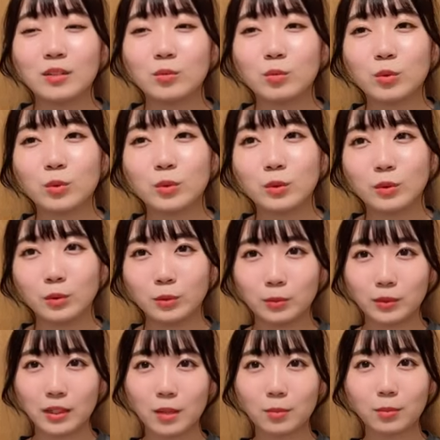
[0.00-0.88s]
もう
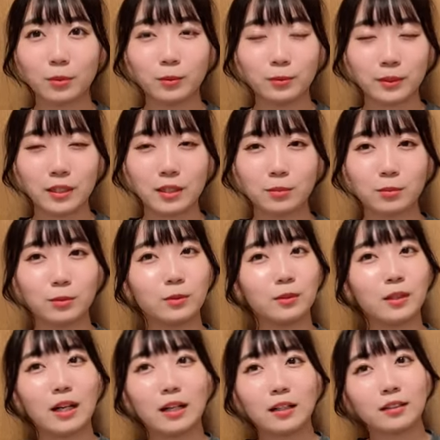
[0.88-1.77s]

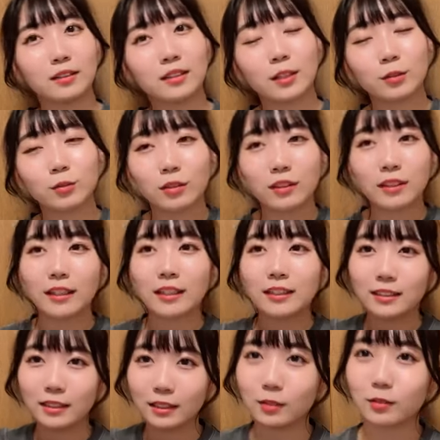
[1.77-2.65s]
ブラボーブラボーあとは中
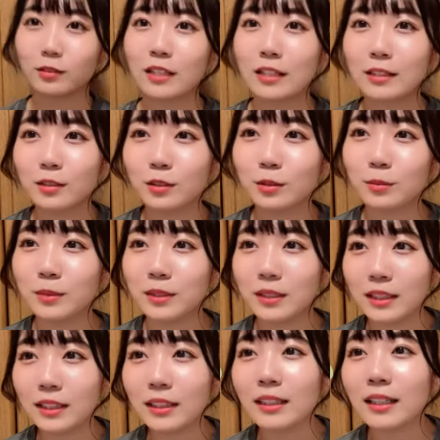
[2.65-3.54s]
坂の誕生日
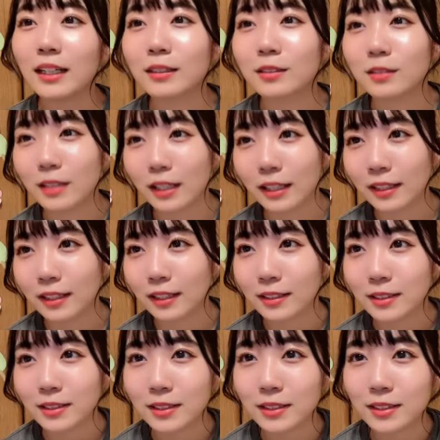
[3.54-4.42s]
に勝つだけ
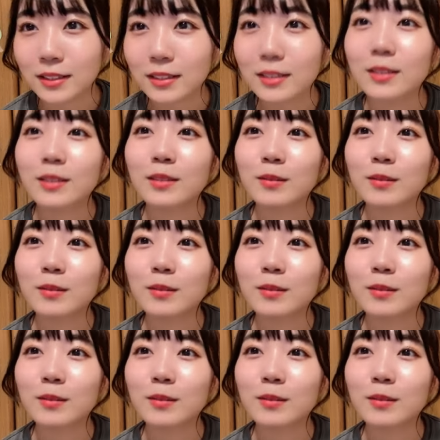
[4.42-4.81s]
です